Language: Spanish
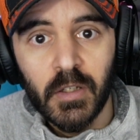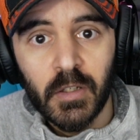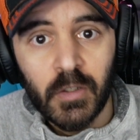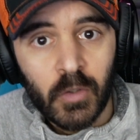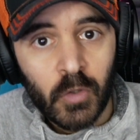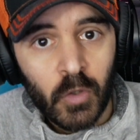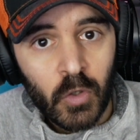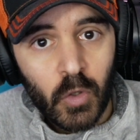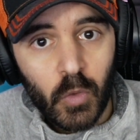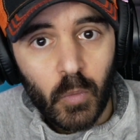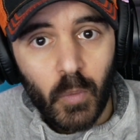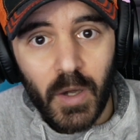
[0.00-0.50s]

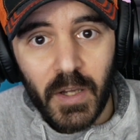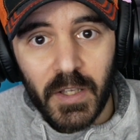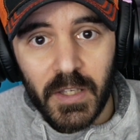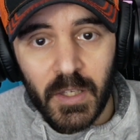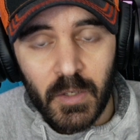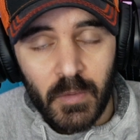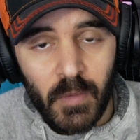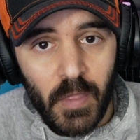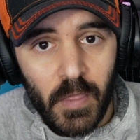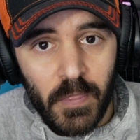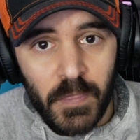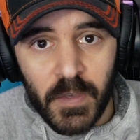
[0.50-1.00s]
Con lo cual
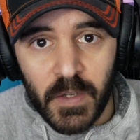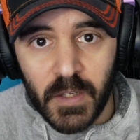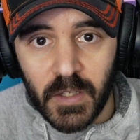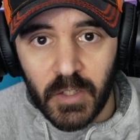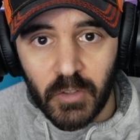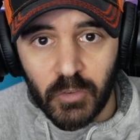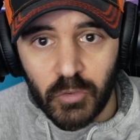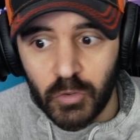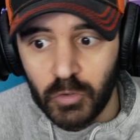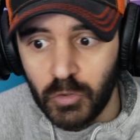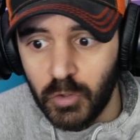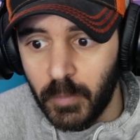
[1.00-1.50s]
quiero decir que
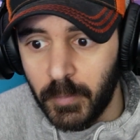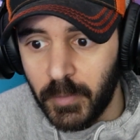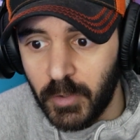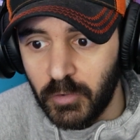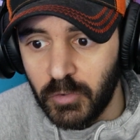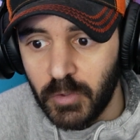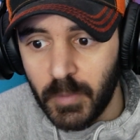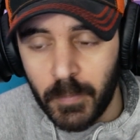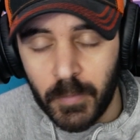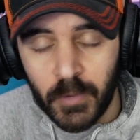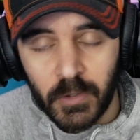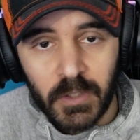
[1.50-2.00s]
eso es lo menos
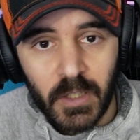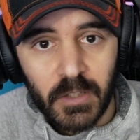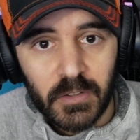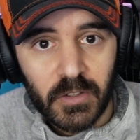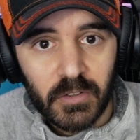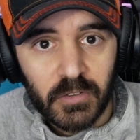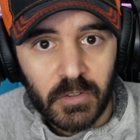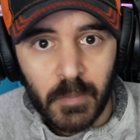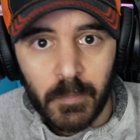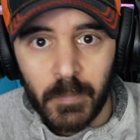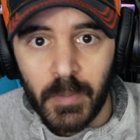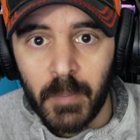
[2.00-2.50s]
importante,
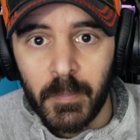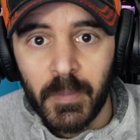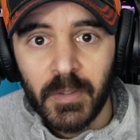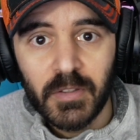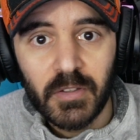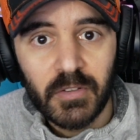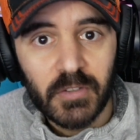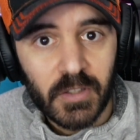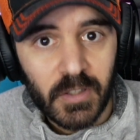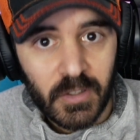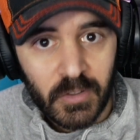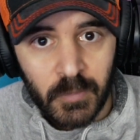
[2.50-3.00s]
simplemente
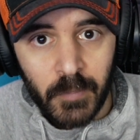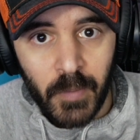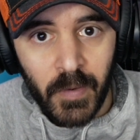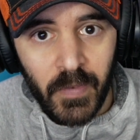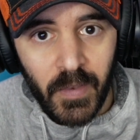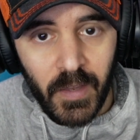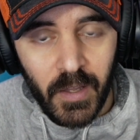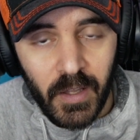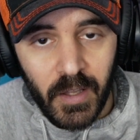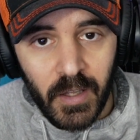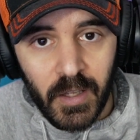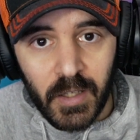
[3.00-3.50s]
sí que es
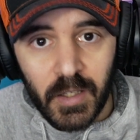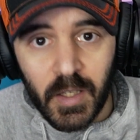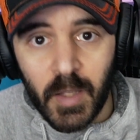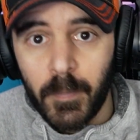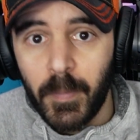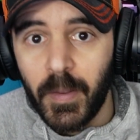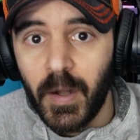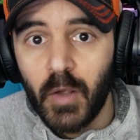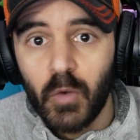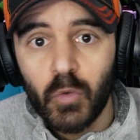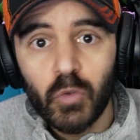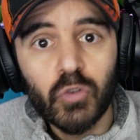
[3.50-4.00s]
verdad que
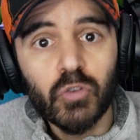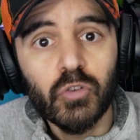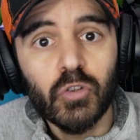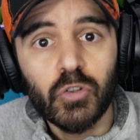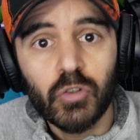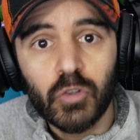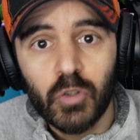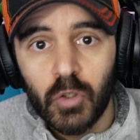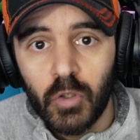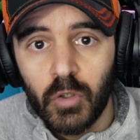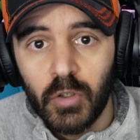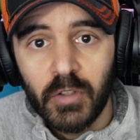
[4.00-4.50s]
para gustos,
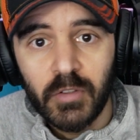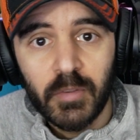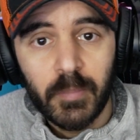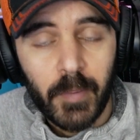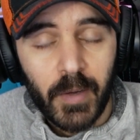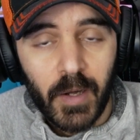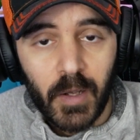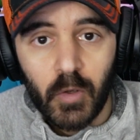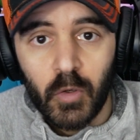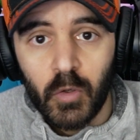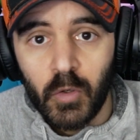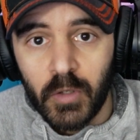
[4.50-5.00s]
colores y
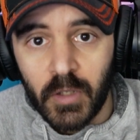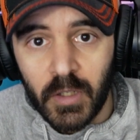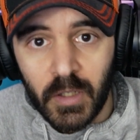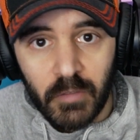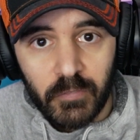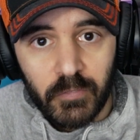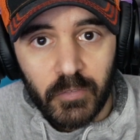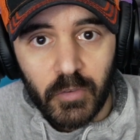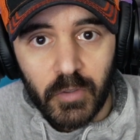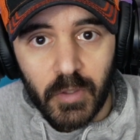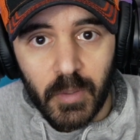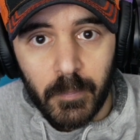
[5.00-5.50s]
para colores las
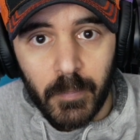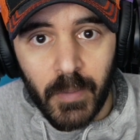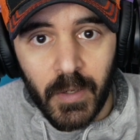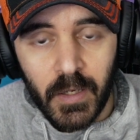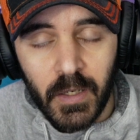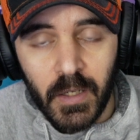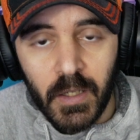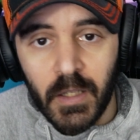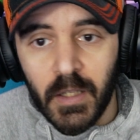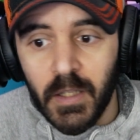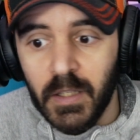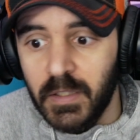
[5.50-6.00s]
flores, ¿vale?
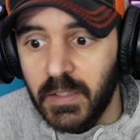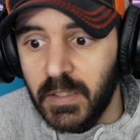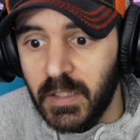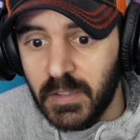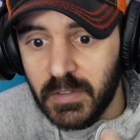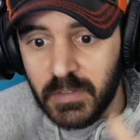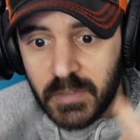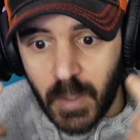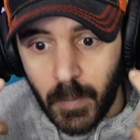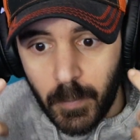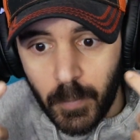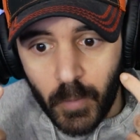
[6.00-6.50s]
Y
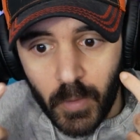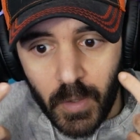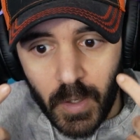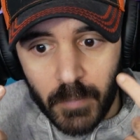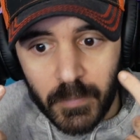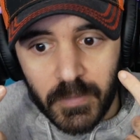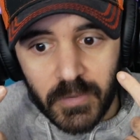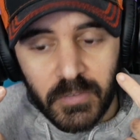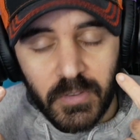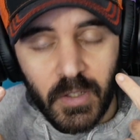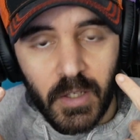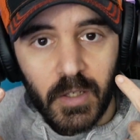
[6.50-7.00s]
entra por la
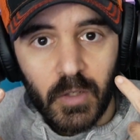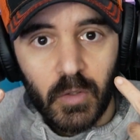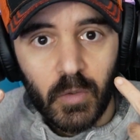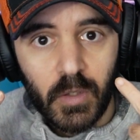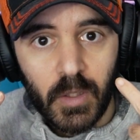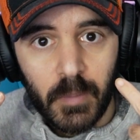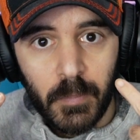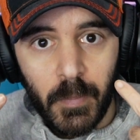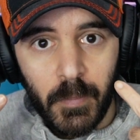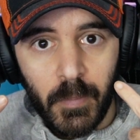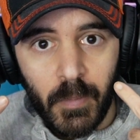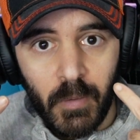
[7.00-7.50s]
vista, que es lo
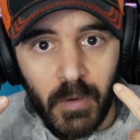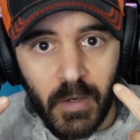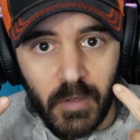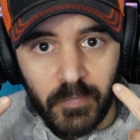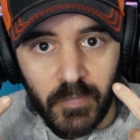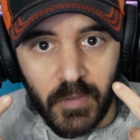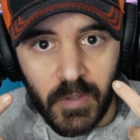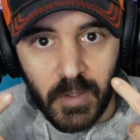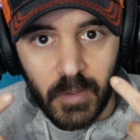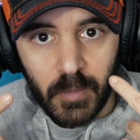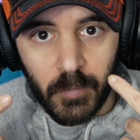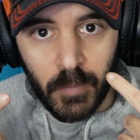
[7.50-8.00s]
que me vengo a
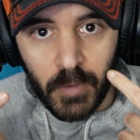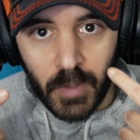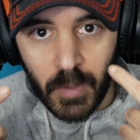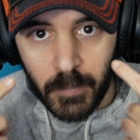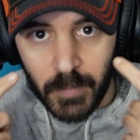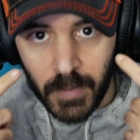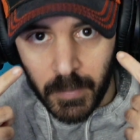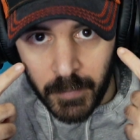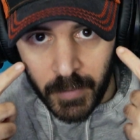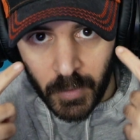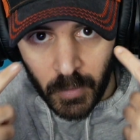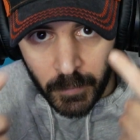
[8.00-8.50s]
referir, porque
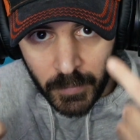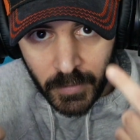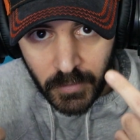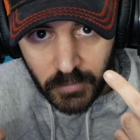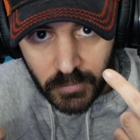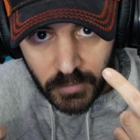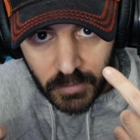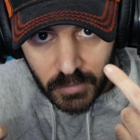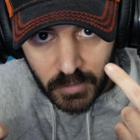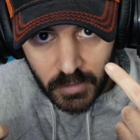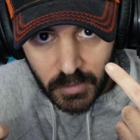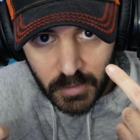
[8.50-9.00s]
primero ves
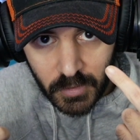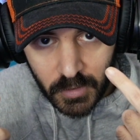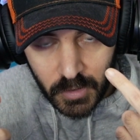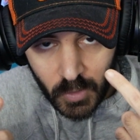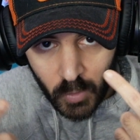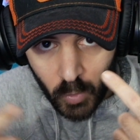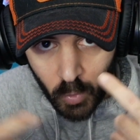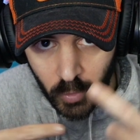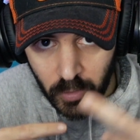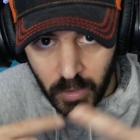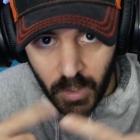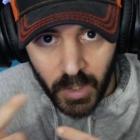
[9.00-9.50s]
y
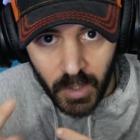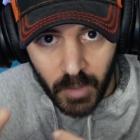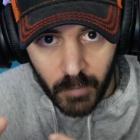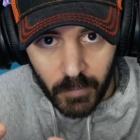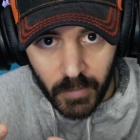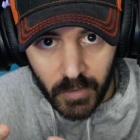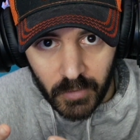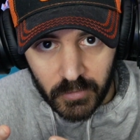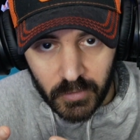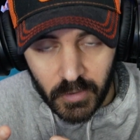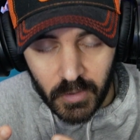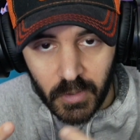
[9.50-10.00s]
luego ya
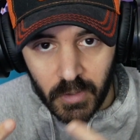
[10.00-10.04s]
hablas.